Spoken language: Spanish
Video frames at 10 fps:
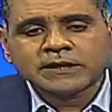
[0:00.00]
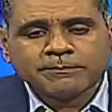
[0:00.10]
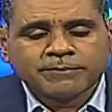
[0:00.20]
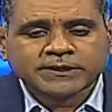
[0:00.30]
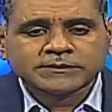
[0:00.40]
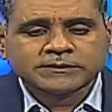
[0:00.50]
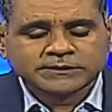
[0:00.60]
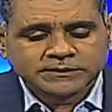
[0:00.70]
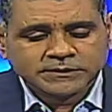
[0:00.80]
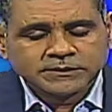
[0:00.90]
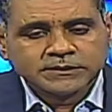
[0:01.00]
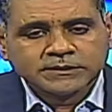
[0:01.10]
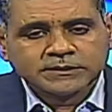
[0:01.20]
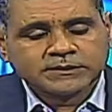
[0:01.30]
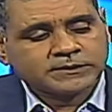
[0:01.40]
la parte
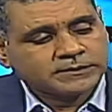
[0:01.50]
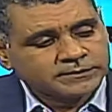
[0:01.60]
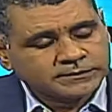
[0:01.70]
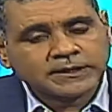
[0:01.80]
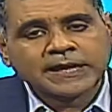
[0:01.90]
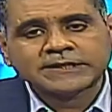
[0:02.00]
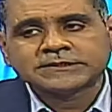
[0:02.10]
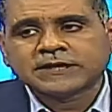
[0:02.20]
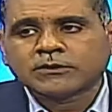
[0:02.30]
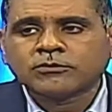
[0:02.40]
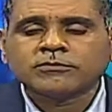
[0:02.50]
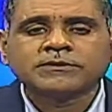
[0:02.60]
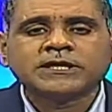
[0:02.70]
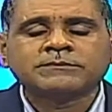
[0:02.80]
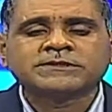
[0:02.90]
eh, de la isla
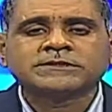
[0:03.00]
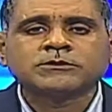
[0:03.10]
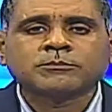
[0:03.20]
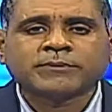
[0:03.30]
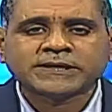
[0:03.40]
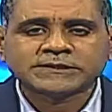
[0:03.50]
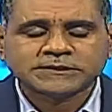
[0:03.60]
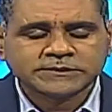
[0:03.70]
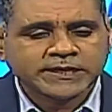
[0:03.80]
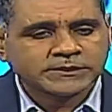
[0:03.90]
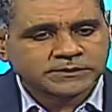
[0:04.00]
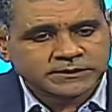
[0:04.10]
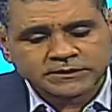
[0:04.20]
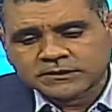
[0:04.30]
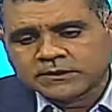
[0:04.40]
con el vecino país de
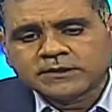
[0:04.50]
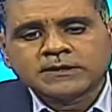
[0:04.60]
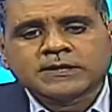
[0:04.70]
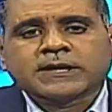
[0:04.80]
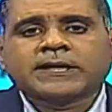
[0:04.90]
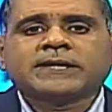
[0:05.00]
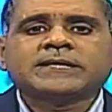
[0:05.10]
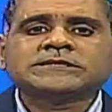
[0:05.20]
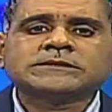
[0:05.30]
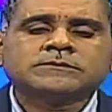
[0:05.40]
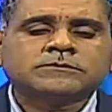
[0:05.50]
Haití, que es